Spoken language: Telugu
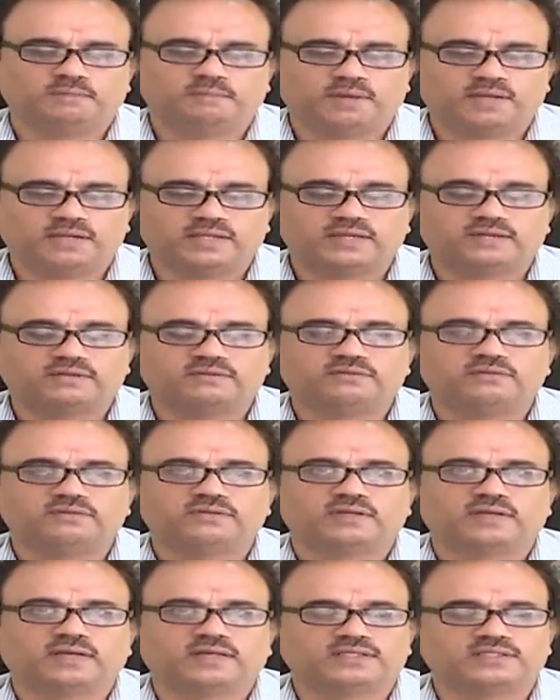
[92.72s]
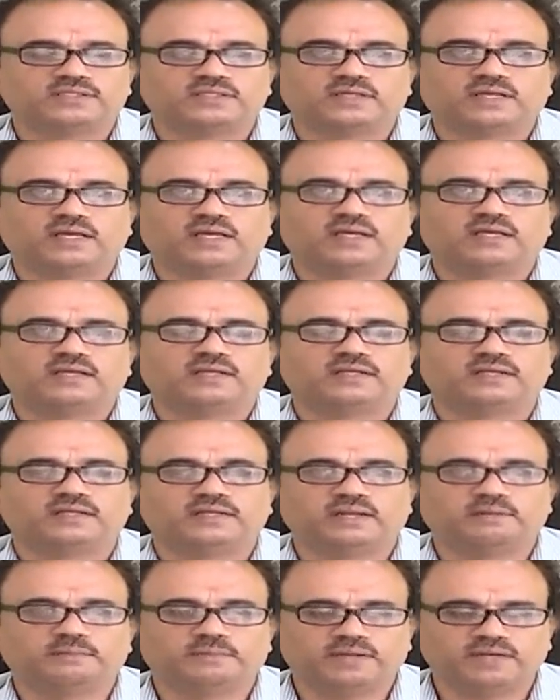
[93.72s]
మార్కెట్ ఖచ్చితంగా
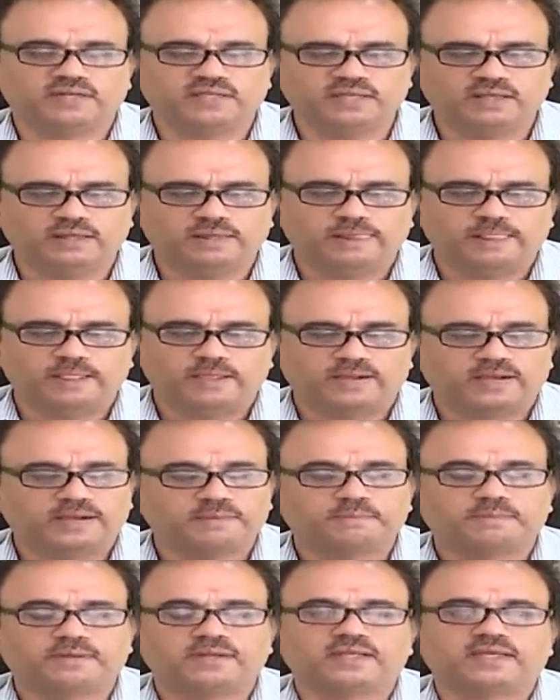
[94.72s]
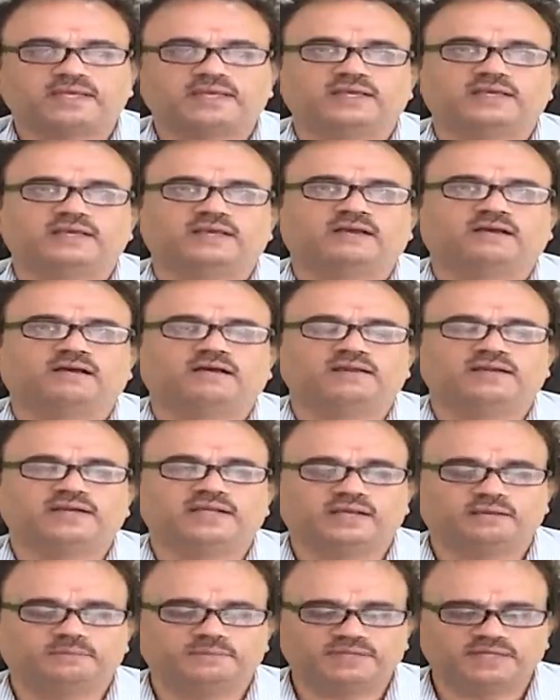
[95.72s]
నిలబడాలి రేపు మనకి
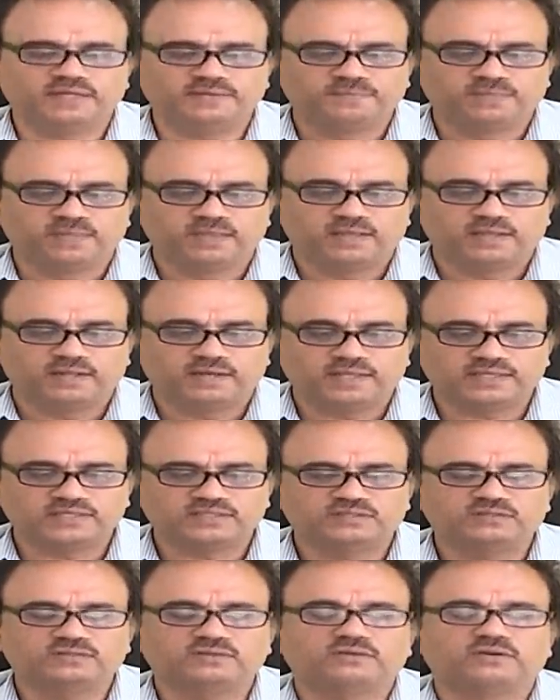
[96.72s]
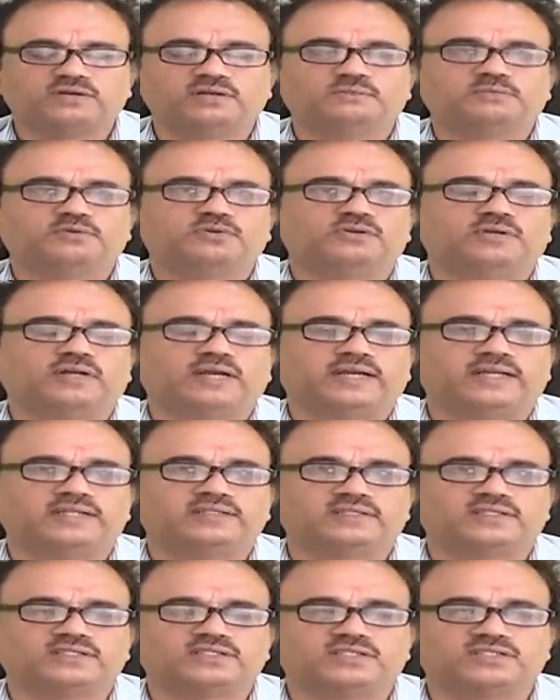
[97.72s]
హాలిడే కాబట్టి నెక్స్ట్ రెండు మూడు
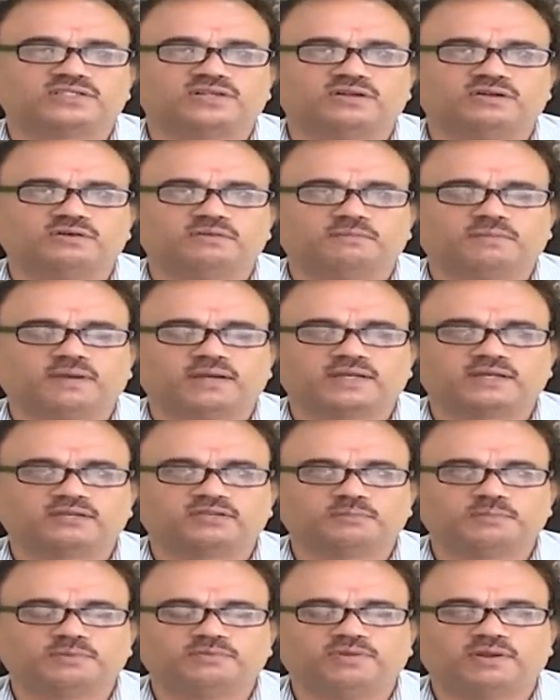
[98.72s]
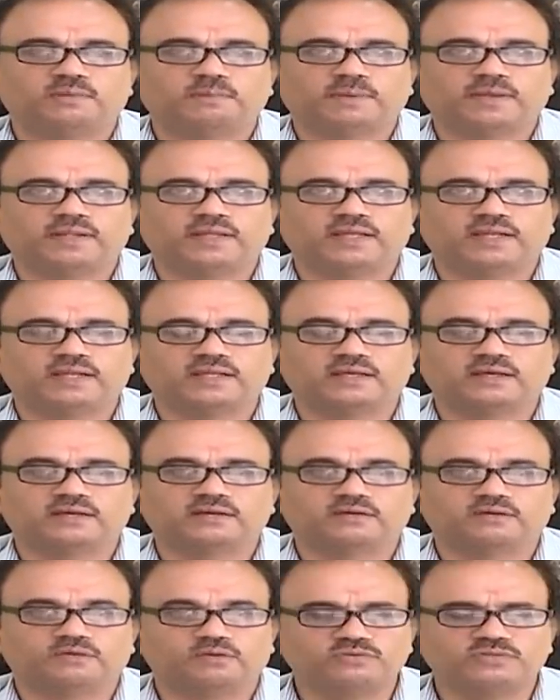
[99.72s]
ట్రేడింగ్ సెషన్స్లో మార్కెట్ తొమ్మిది వేల పైన కనుక
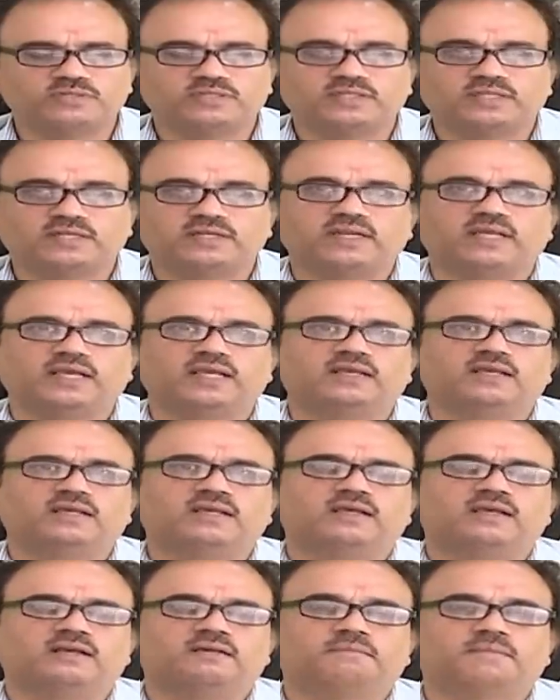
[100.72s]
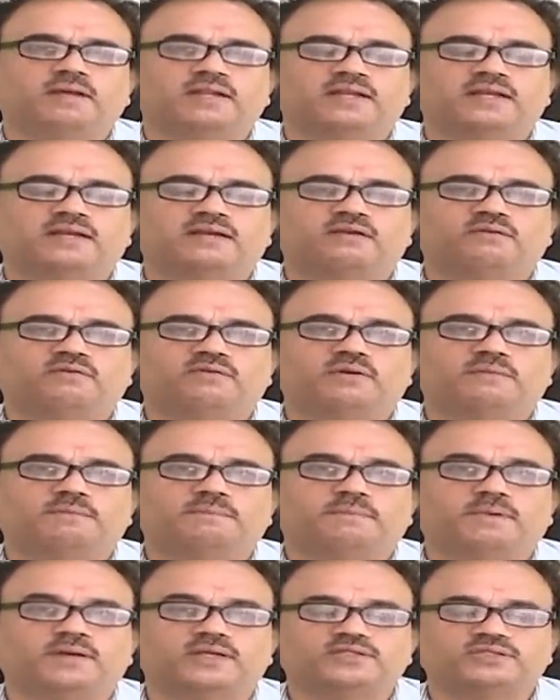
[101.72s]
క్లోజ్ అయిందంటే మార్కెట్లో ఒక
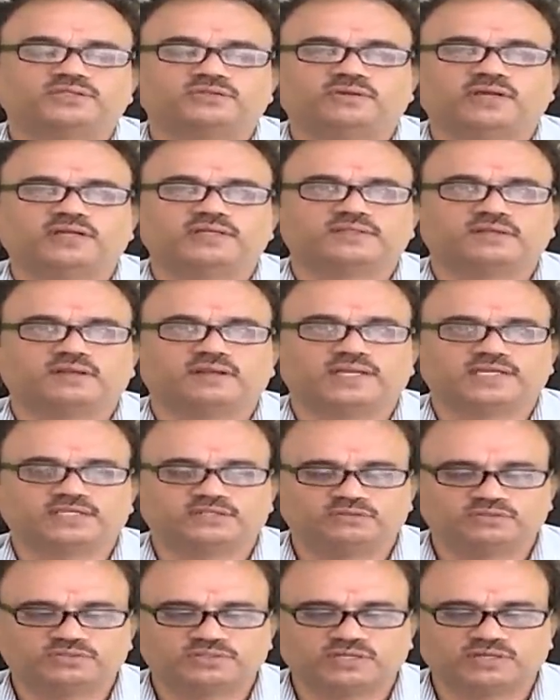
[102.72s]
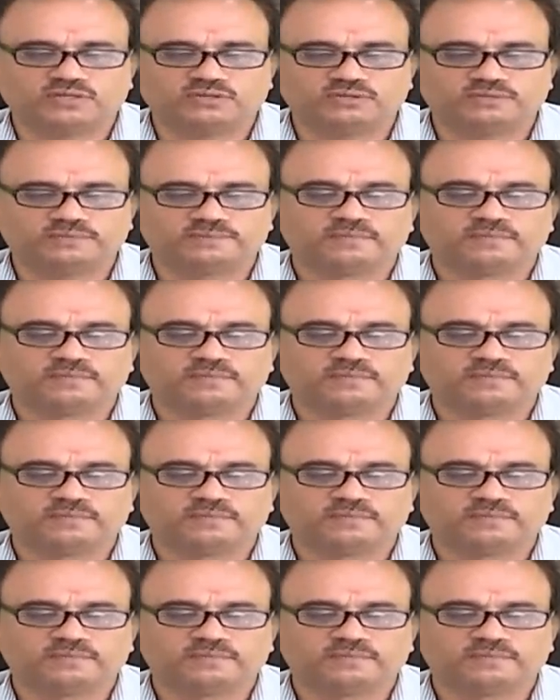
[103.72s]
పాజిటివ్ కన్సాలిడేషన్ వచ్చినట్టు